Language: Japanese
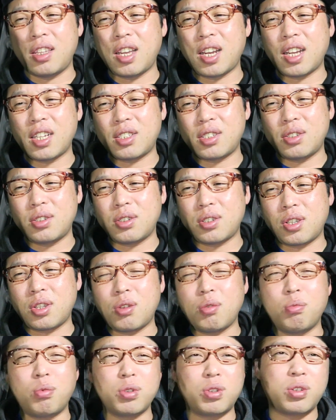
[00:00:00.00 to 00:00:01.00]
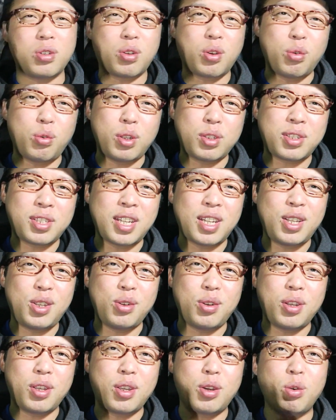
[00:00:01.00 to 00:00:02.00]
長続きともうちょっと強烈な
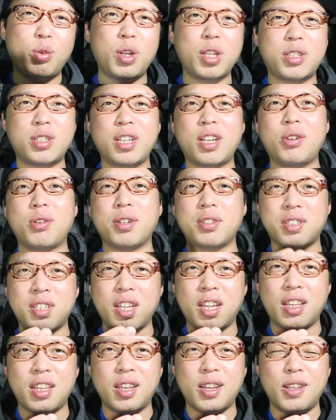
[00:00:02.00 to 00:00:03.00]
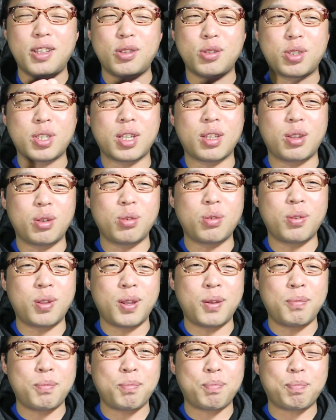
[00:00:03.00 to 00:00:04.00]
匂い、強烈な匂いが好きなんで、どっちかっていうと
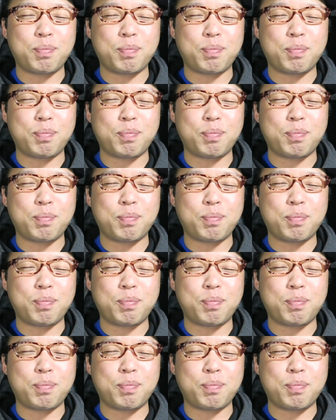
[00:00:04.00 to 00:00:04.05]
ね。